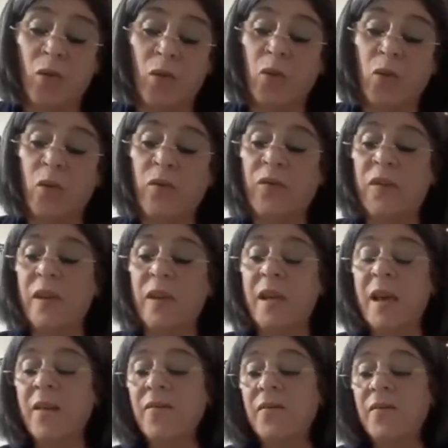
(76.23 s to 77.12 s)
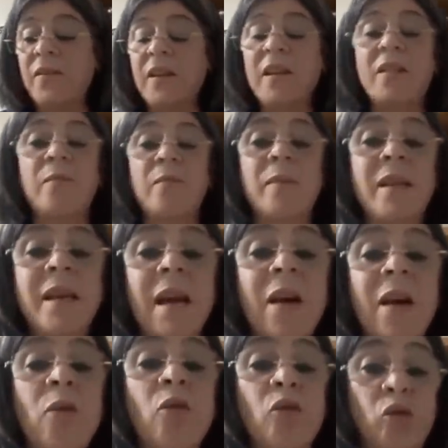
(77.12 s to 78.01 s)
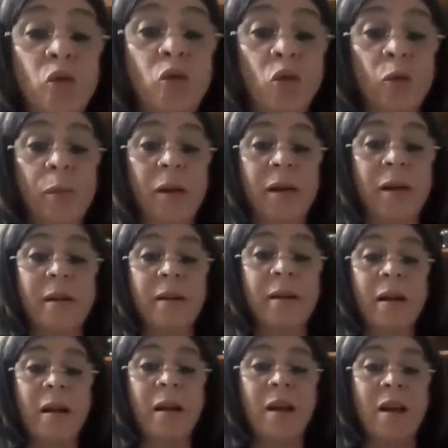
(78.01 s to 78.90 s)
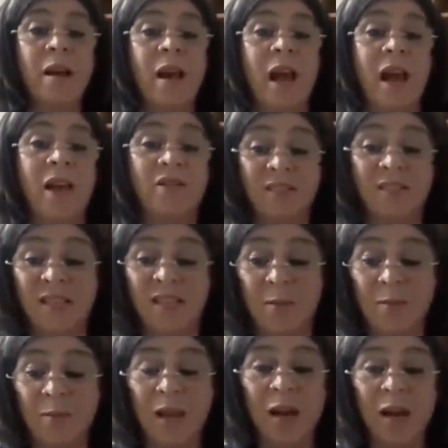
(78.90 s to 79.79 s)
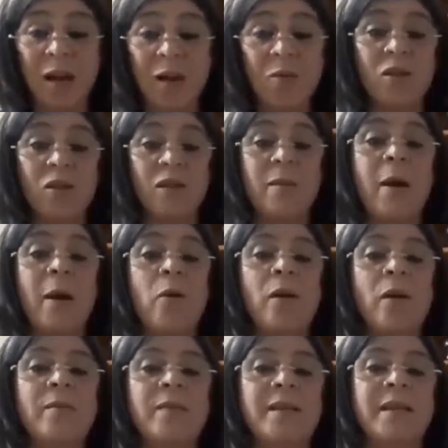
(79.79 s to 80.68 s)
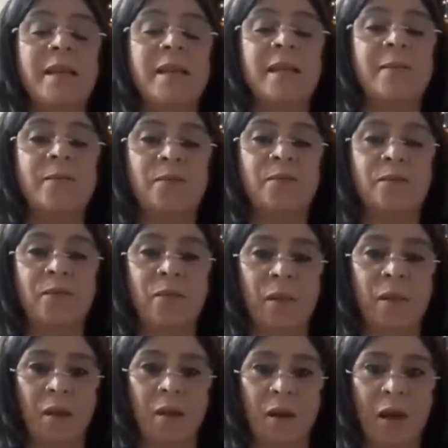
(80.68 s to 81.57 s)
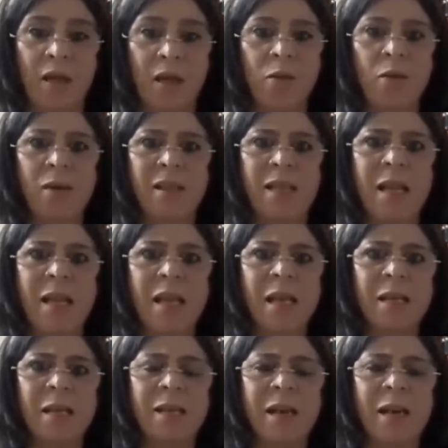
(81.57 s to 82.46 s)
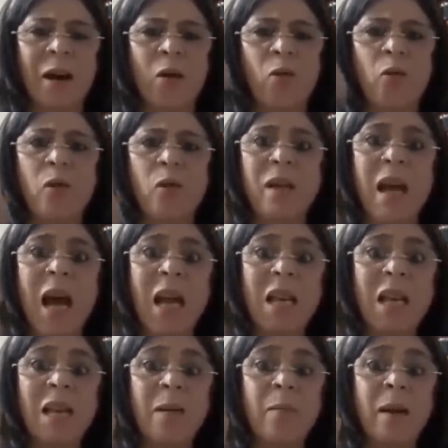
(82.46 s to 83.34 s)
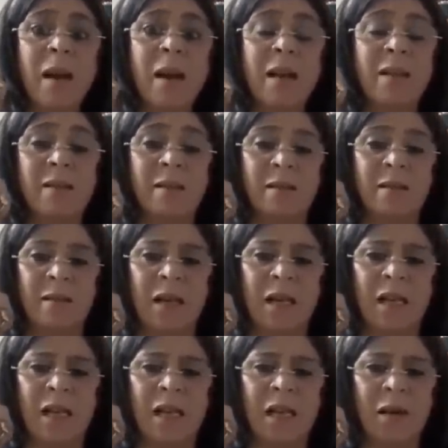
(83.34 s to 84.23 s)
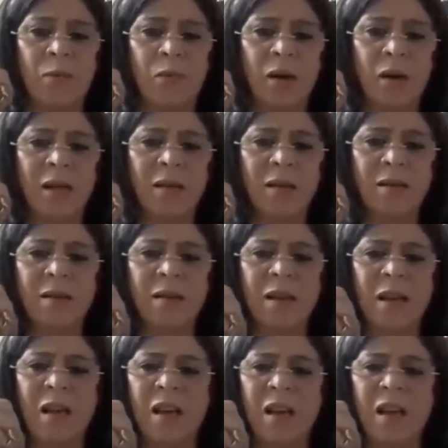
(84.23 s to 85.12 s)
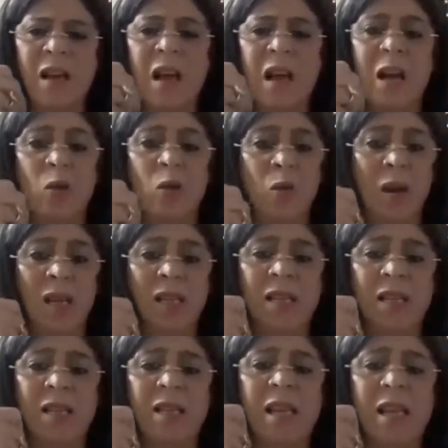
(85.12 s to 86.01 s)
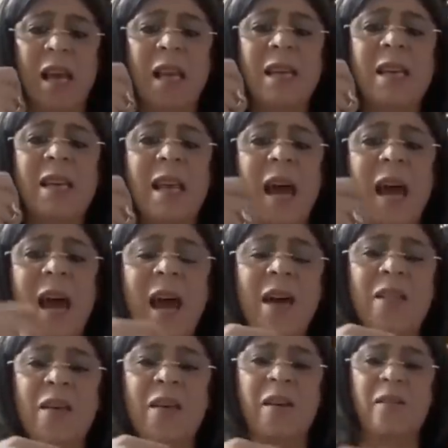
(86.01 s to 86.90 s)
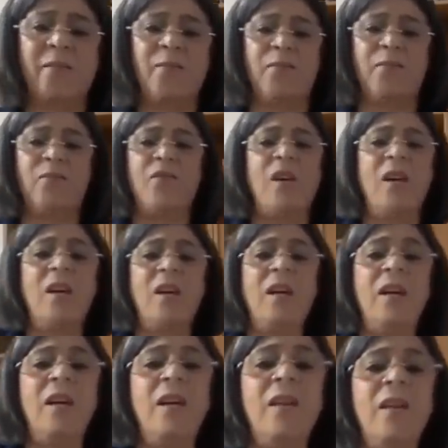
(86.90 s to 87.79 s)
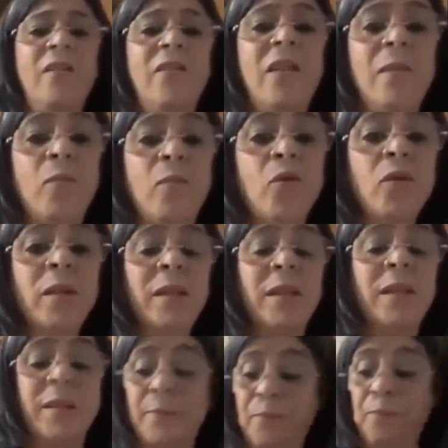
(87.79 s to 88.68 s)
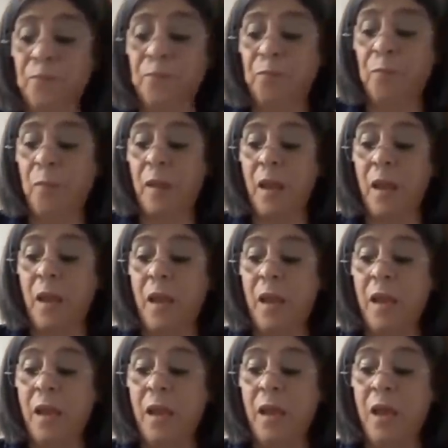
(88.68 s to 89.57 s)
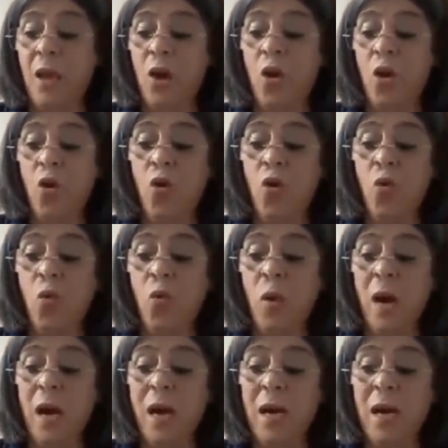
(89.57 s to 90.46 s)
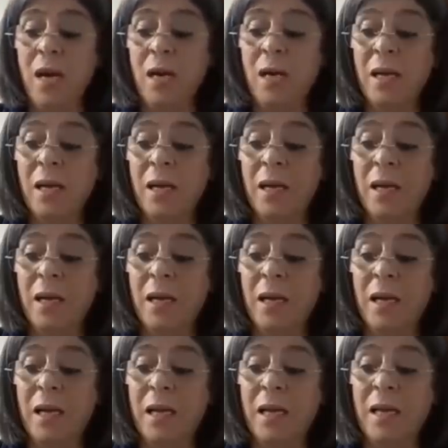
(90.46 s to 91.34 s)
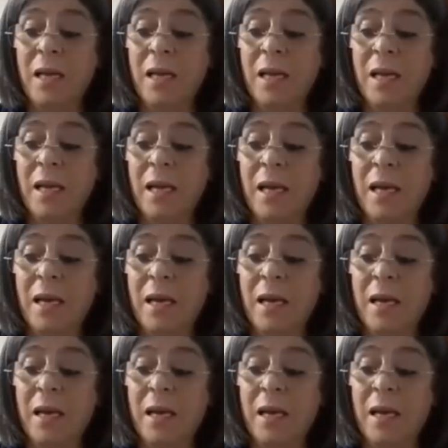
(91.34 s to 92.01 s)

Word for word: وتوفي في 8 اكتوبر 1957 هذا هو التاريخ نتاعو والنهار اللي مات علي لابوينت الوالد تاعي كان حاضر في الموت هو اللي